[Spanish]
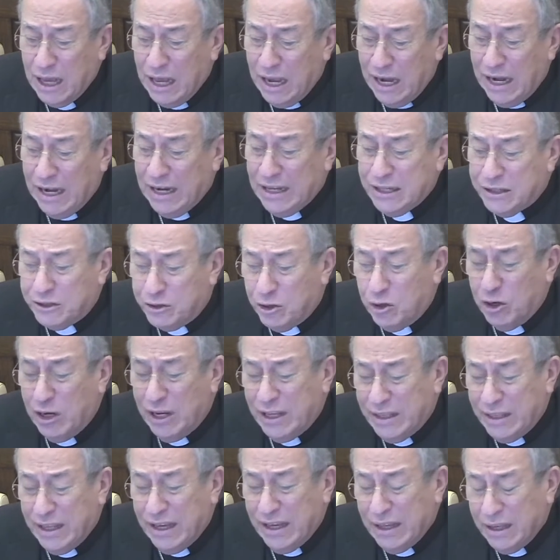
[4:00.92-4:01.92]
La
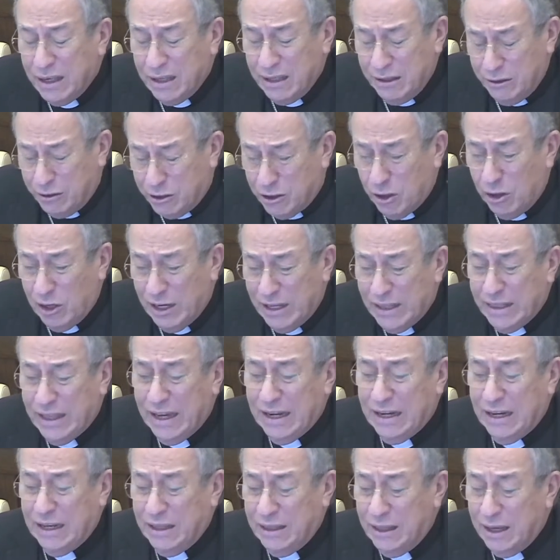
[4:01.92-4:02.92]

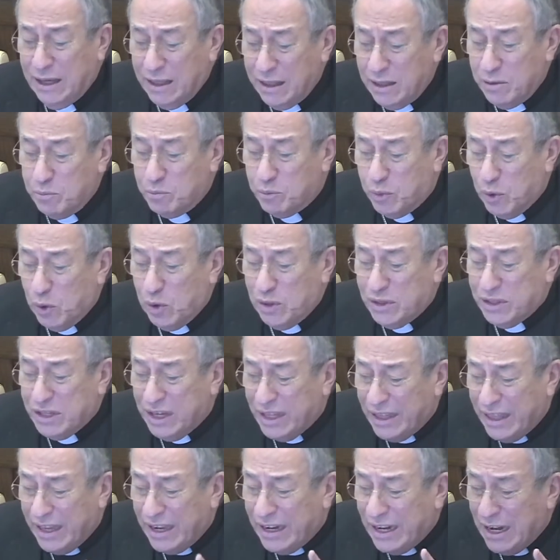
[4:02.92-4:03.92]
solidaridad impulsa a
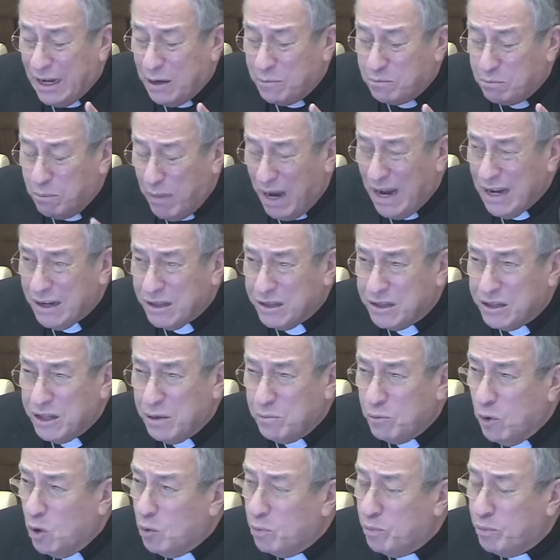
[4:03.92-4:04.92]
dar el
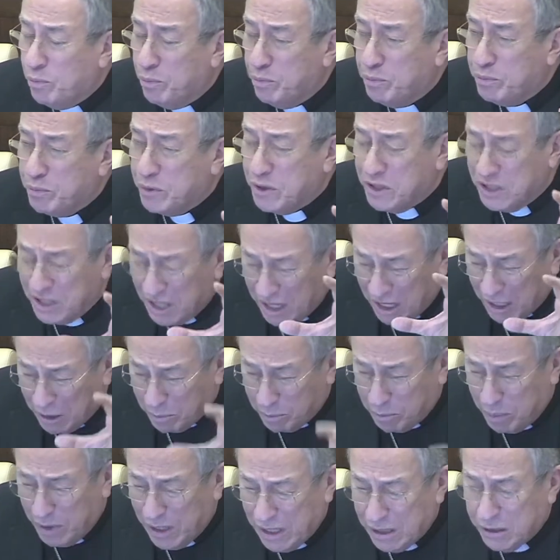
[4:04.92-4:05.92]
máximo
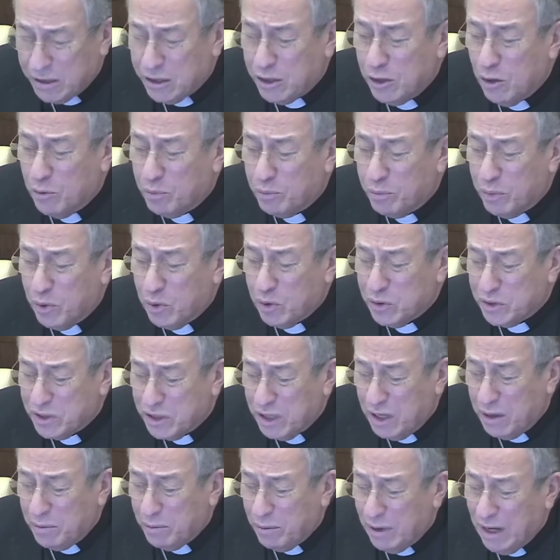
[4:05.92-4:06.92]
servicio
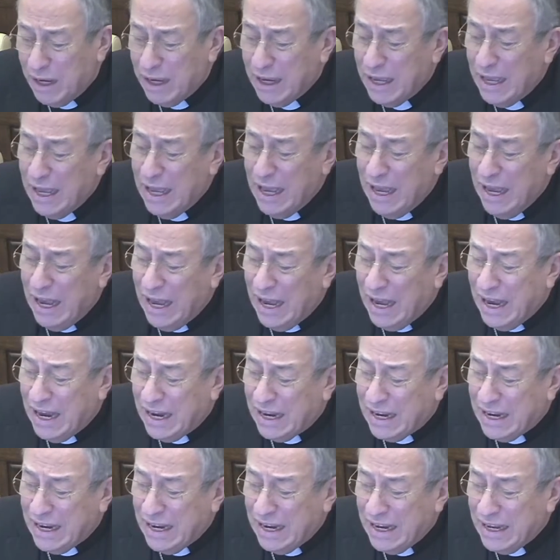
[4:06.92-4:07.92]
posible
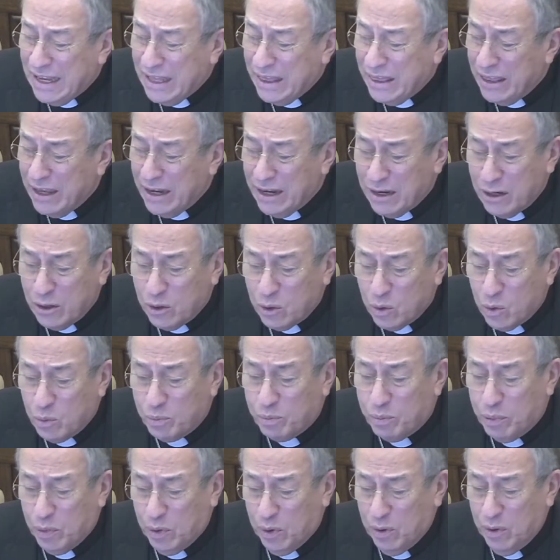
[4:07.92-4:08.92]
a cada
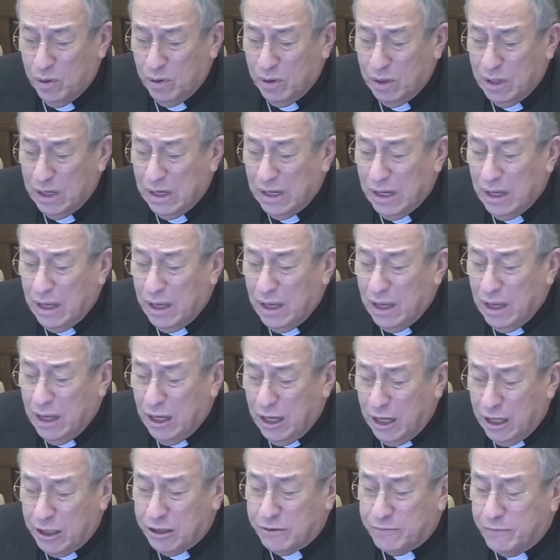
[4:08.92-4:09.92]
grupo.
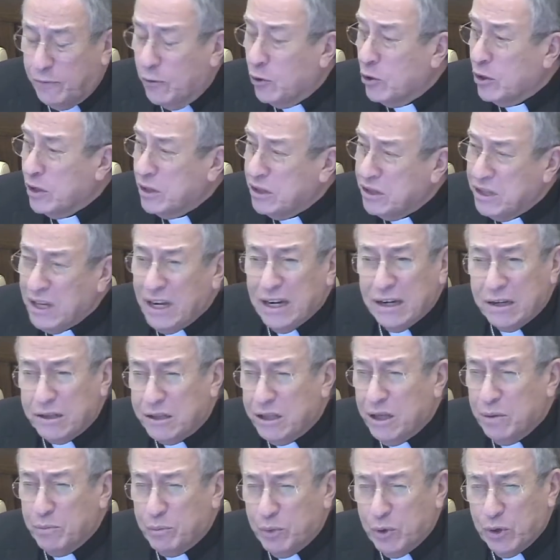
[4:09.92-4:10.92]

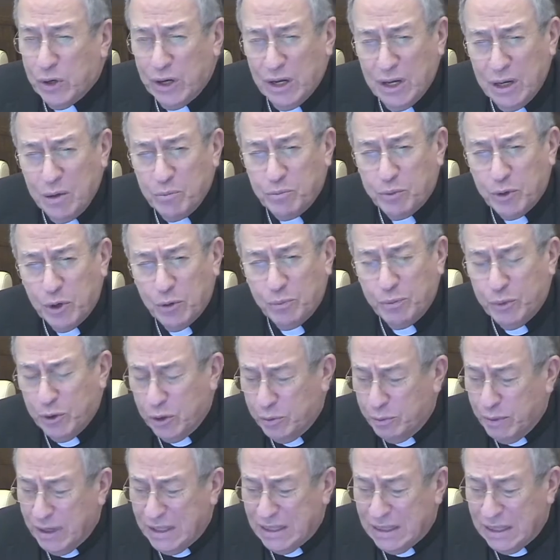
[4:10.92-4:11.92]
Esforzarse, por ejemplo, por
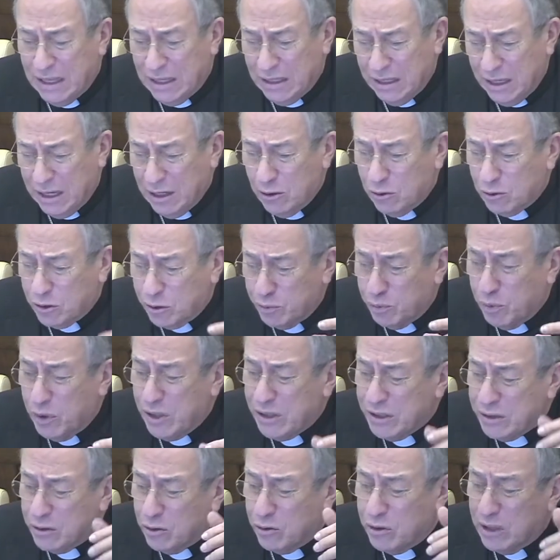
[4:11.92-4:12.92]
mantener los
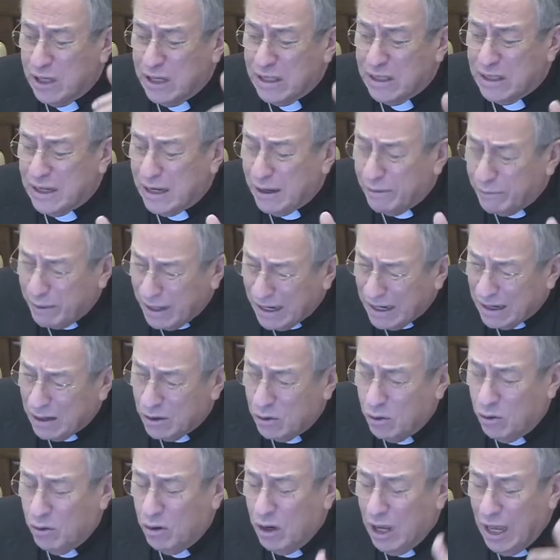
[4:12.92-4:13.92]
puestos de trabajo,